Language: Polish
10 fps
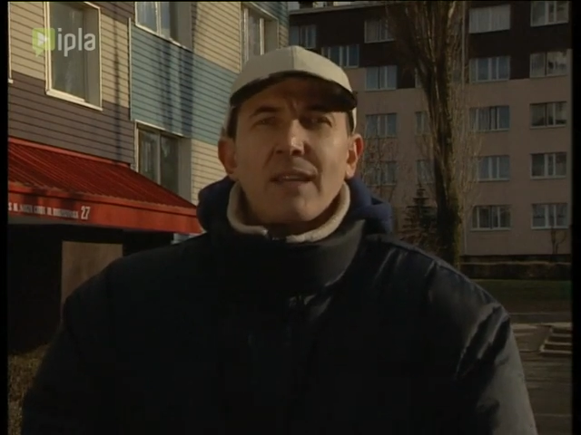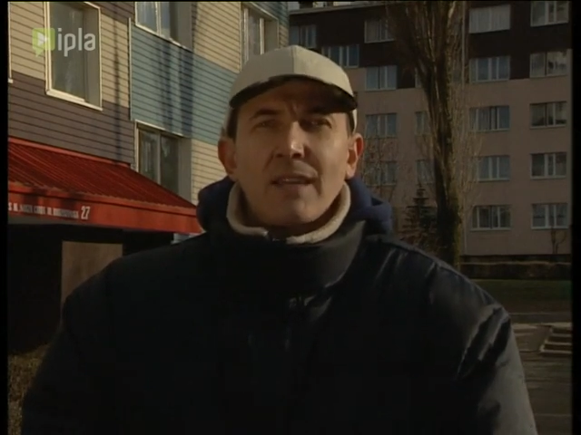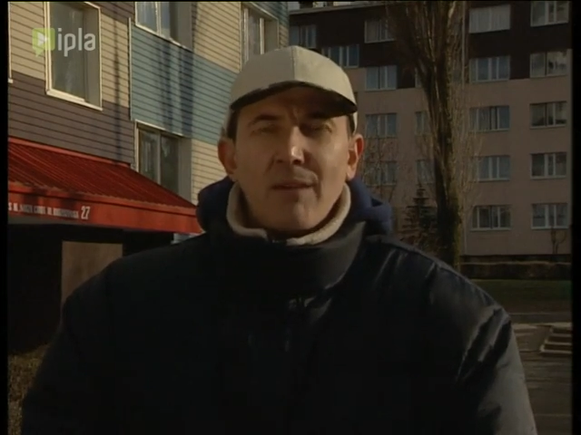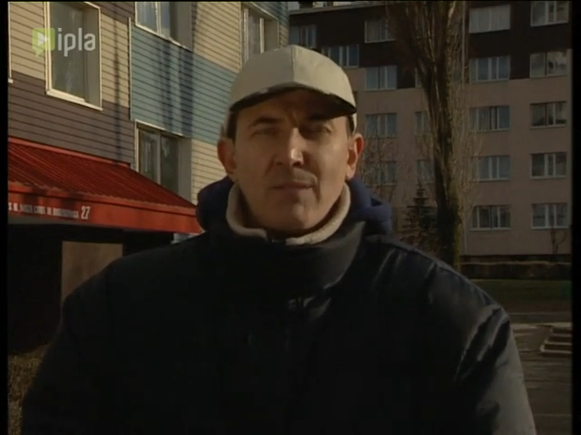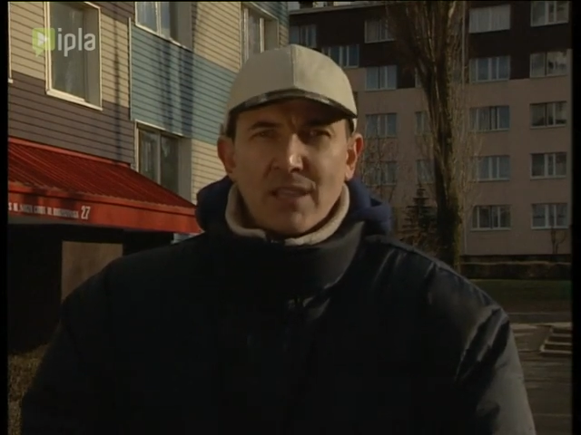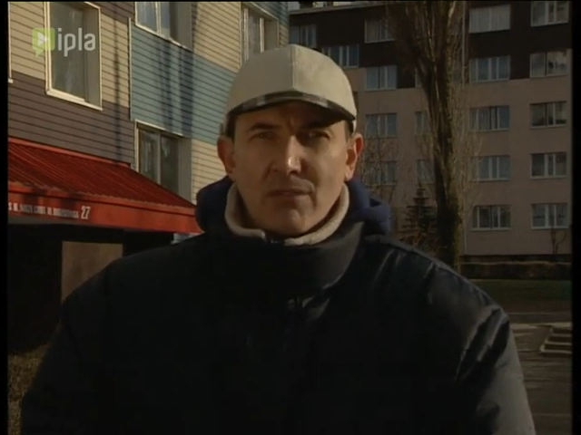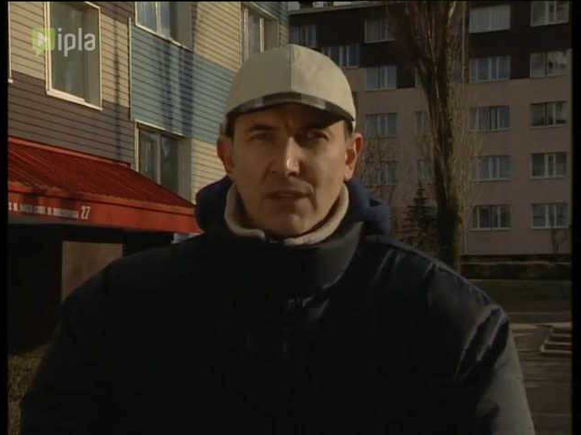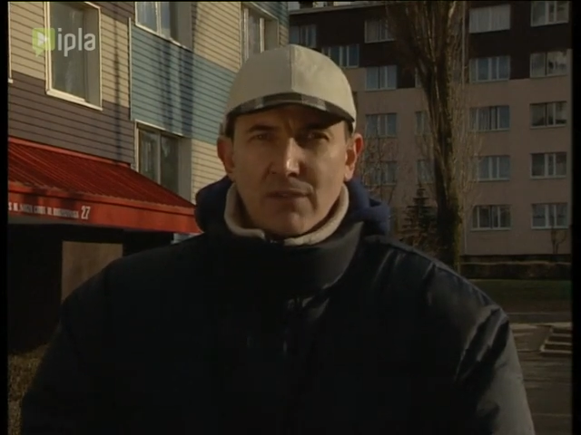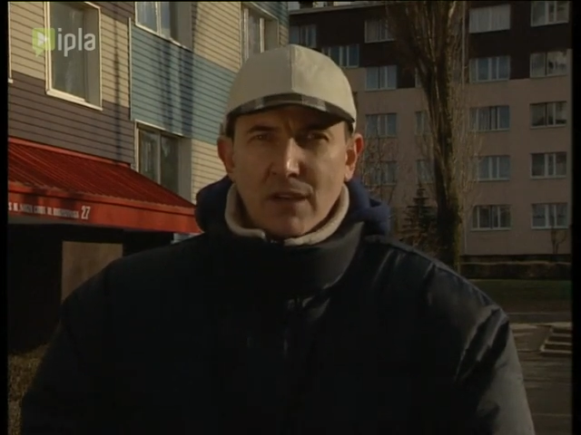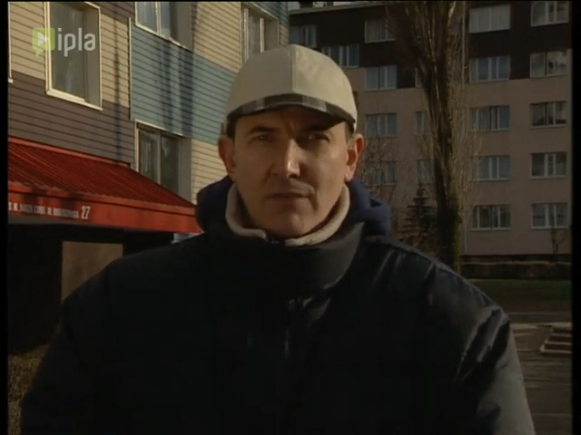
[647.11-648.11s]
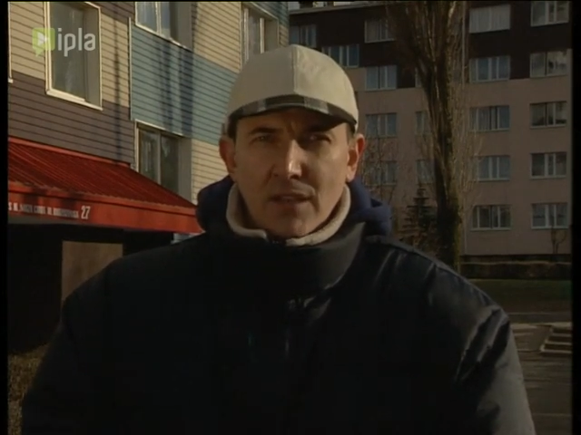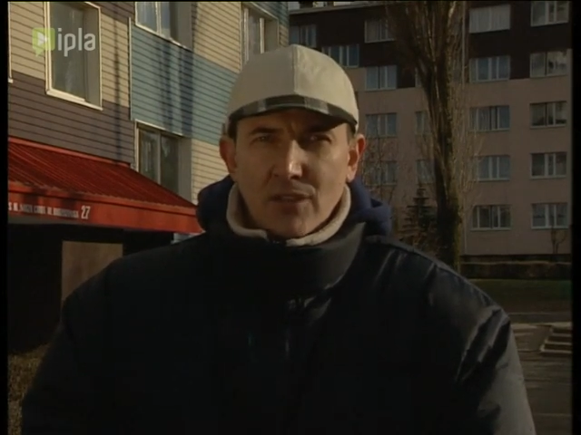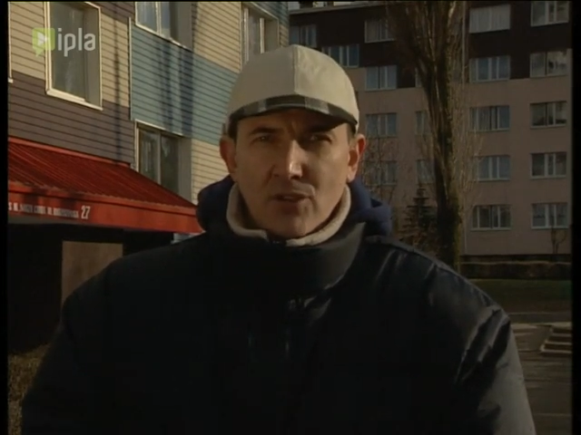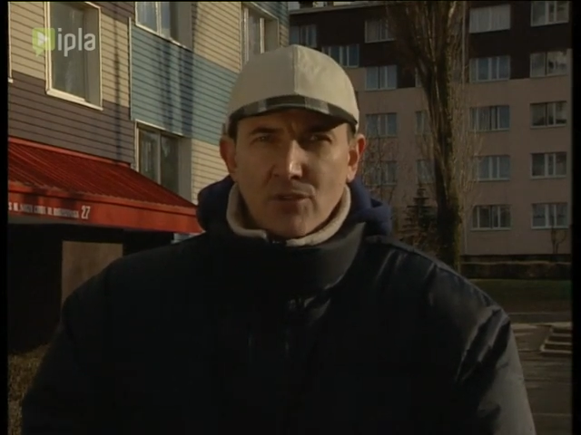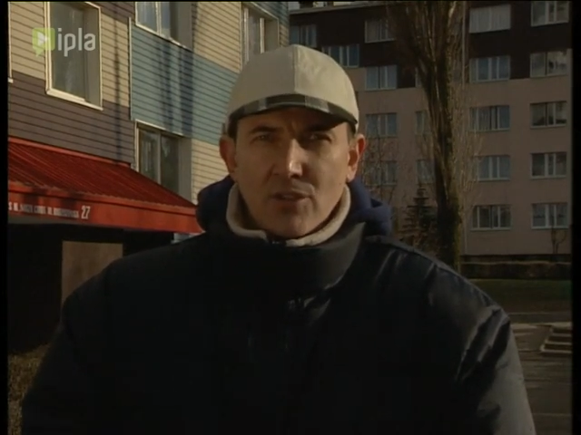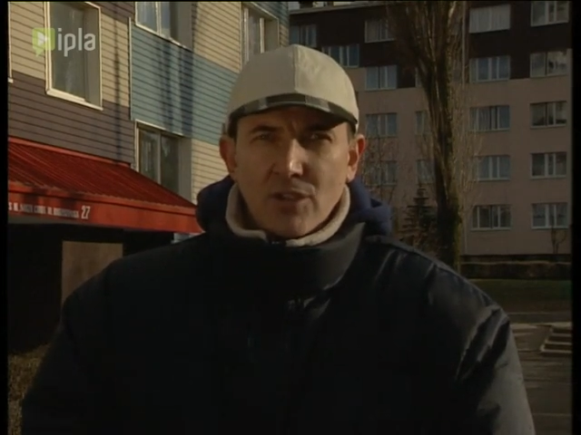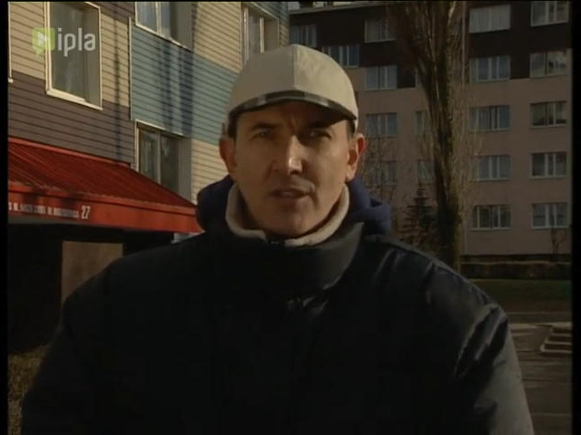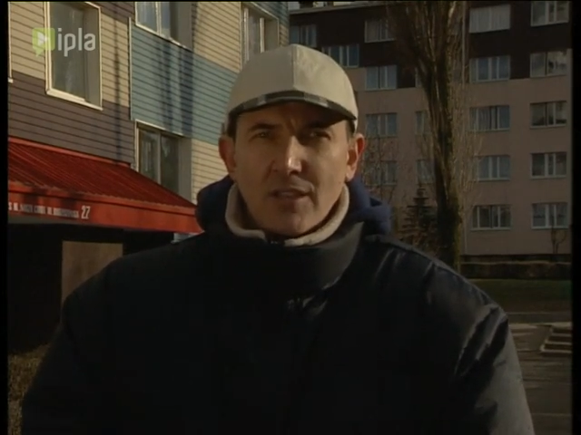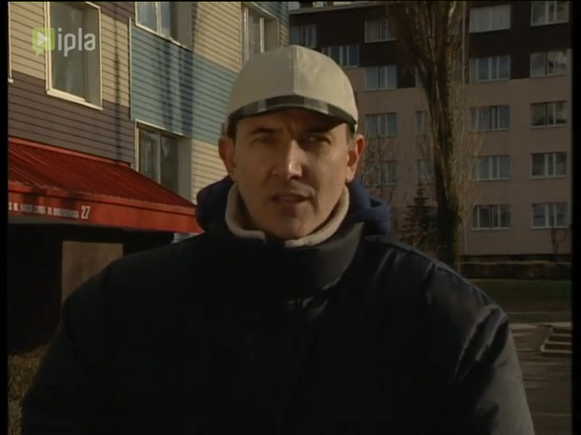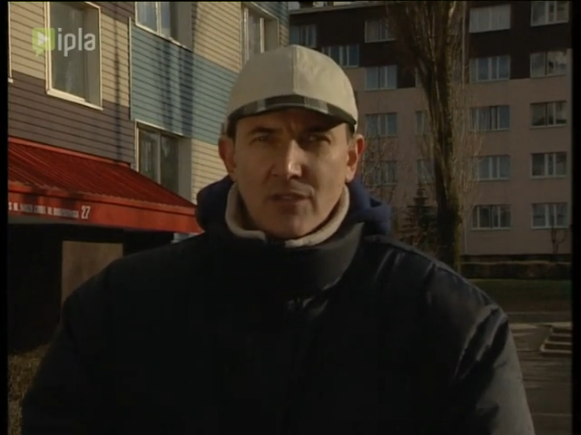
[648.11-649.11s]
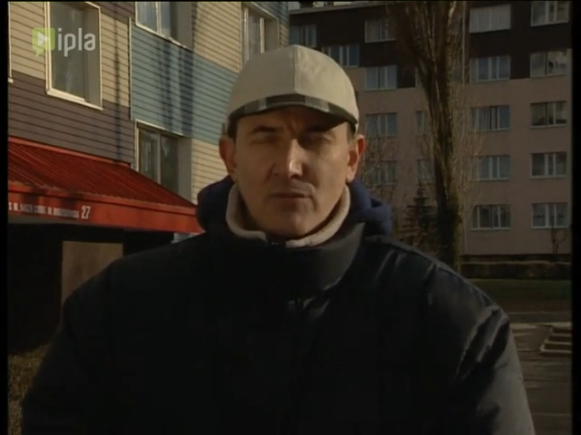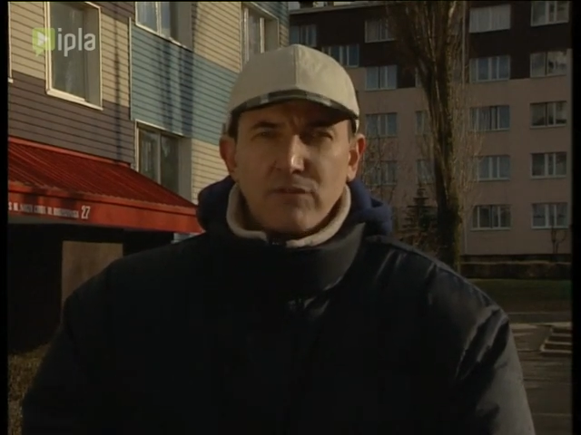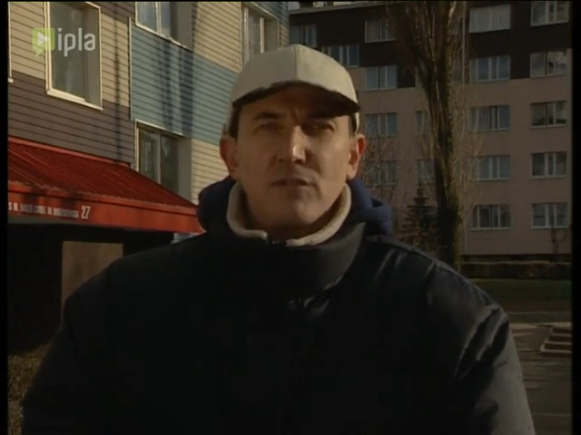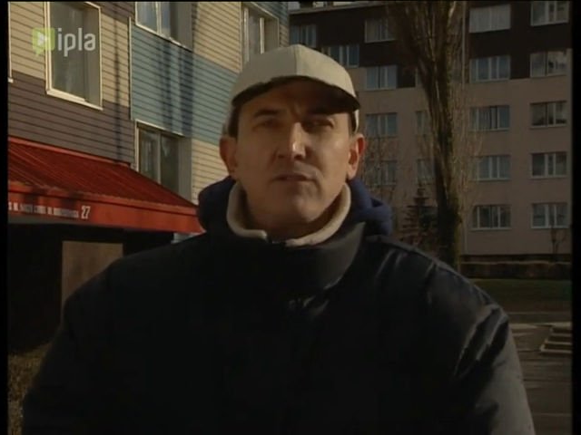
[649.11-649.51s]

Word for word: Tam załatwia większość interesów.